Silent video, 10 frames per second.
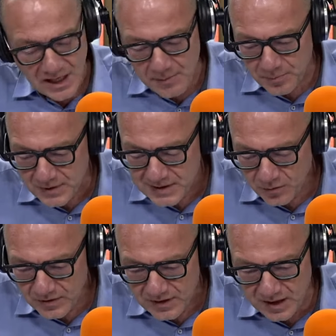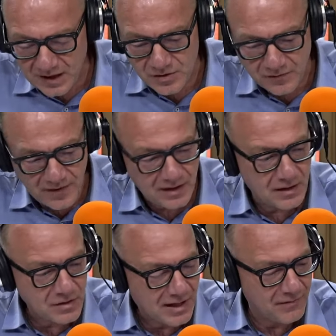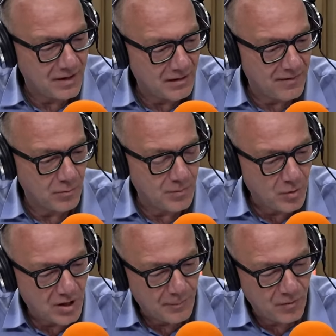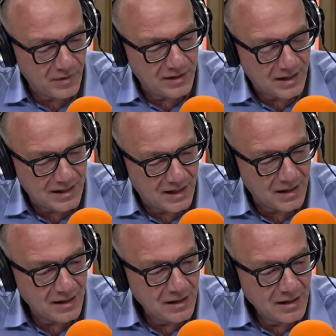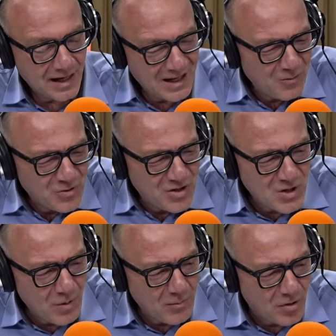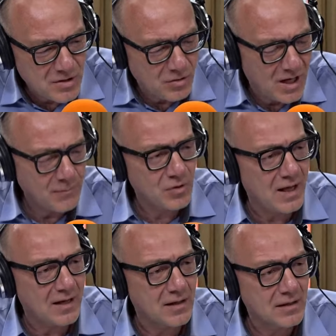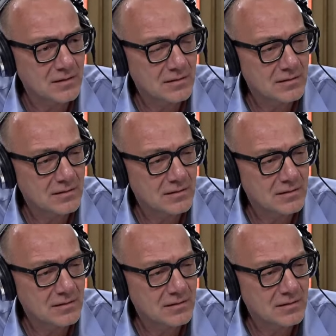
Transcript: Ja bym pisał w internecie fajne, ciekawe kawałki programowe i tak dalej, ale ludzie chcą emocji, to ja im to daję.